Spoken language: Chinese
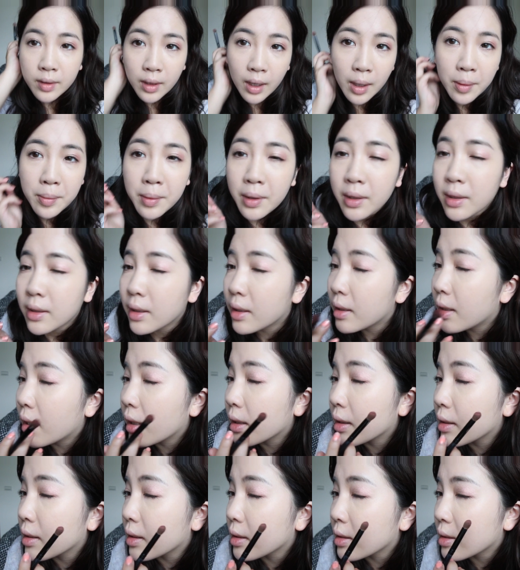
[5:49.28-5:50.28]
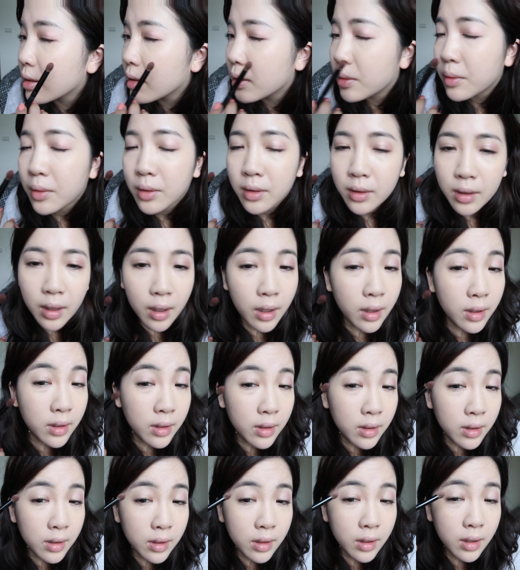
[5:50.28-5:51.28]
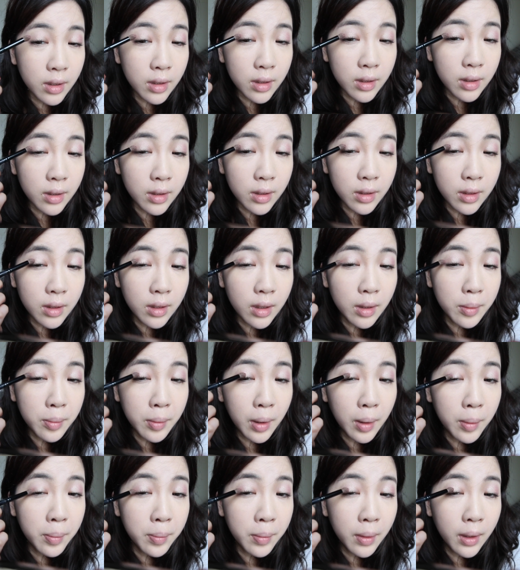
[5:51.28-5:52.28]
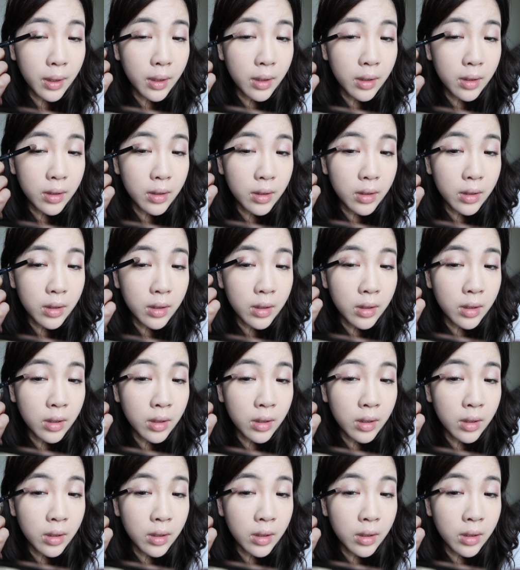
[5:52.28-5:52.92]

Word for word: 它变成两个颜色混在一起，也蛮美的。